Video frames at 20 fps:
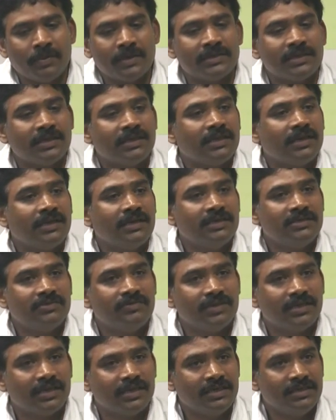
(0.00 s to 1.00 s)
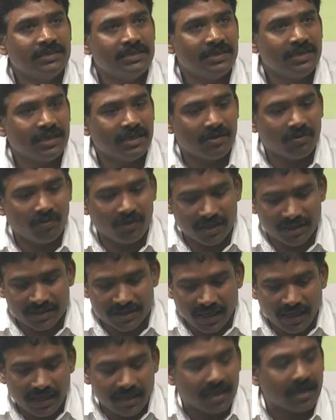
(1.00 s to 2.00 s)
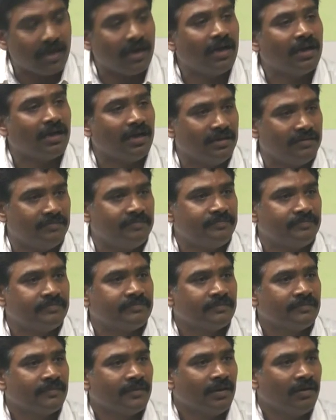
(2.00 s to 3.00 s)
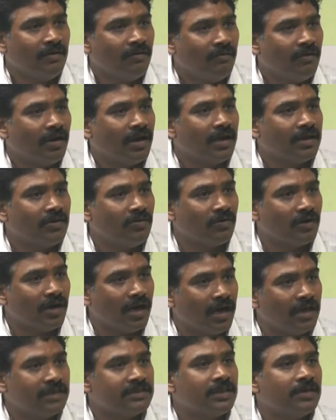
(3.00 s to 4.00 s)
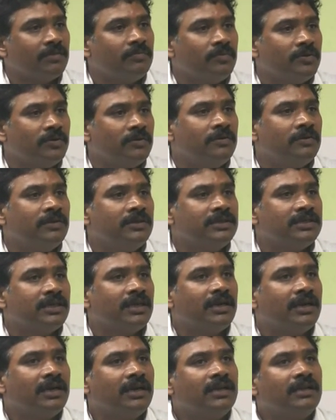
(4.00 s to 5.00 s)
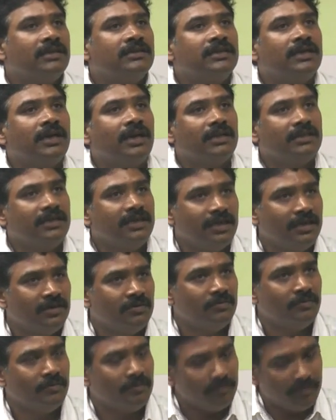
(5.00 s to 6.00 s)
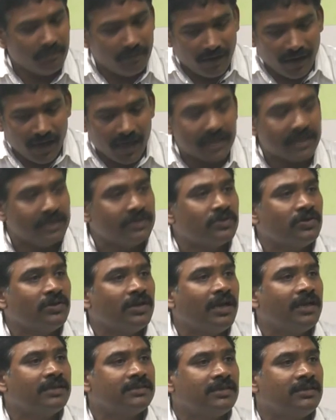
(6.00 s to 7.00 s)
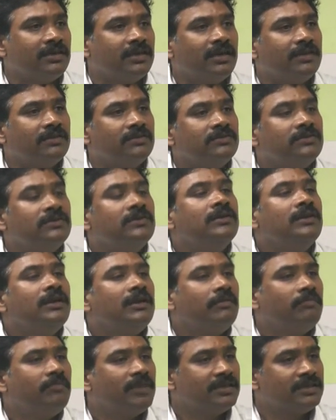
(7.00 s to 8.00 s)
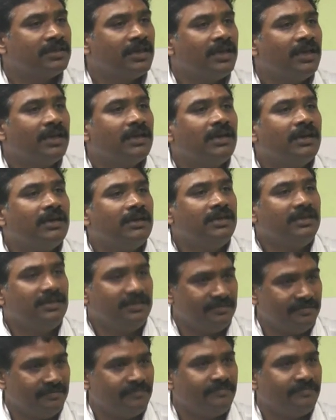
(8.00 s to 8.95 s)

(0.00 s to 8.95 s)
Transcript: ప్రసాదాన్ని స్వీకరించి ఇక్కడ ఒక షెల్టర్ లాగా వాళ్ళకి ఒక ఆశ్రమం ఇచ్చానంటే అది నేను వాళ్ళకి ఇస్తున్న ఆశ్రమం కాదు మస్తానే గారి